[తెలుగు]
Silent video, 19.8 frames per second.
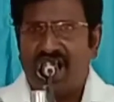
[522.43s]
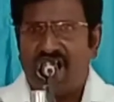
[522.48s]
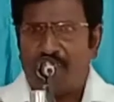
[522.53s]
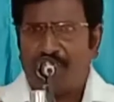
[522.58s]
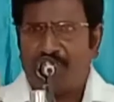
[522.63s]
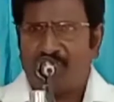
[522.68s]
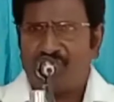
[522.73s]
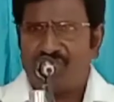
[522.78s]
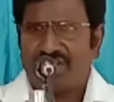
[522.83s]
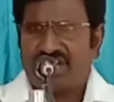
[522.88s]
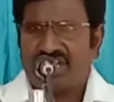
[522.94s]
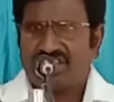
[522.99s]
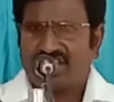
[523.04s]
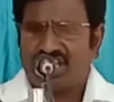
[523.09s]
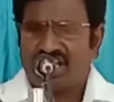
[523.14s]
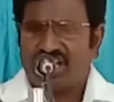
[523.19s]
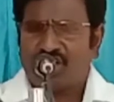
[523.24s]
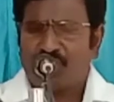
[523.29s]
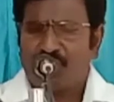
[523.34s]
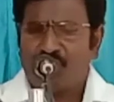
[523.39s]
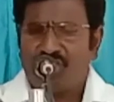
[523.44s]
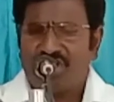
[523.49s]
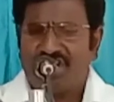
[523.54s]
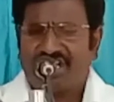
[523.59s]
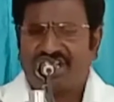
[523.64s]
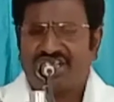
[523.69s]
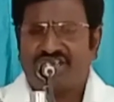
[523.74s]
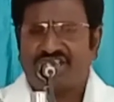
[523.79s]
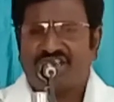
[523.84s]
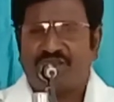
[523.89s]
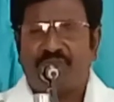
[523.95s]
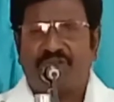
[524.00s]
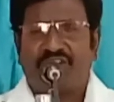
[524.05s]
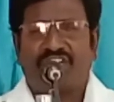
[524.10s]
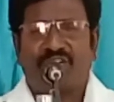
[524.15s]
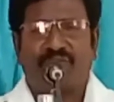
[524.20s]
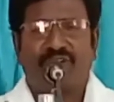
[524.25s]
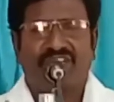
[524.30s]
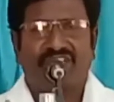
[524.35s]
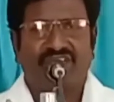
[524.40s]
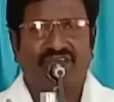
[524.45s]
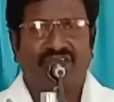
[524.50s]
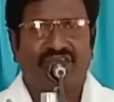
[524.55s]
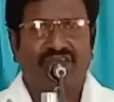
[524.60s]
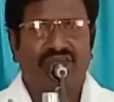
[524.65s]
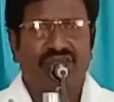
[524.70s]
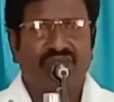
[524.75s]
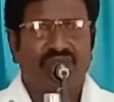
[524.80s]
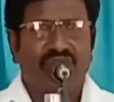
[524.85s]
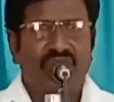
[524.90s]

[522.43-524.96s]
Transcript: ఆ ప్రభు యొక్క తలకు ముళ్ళ కిరటం పెట్టబడింది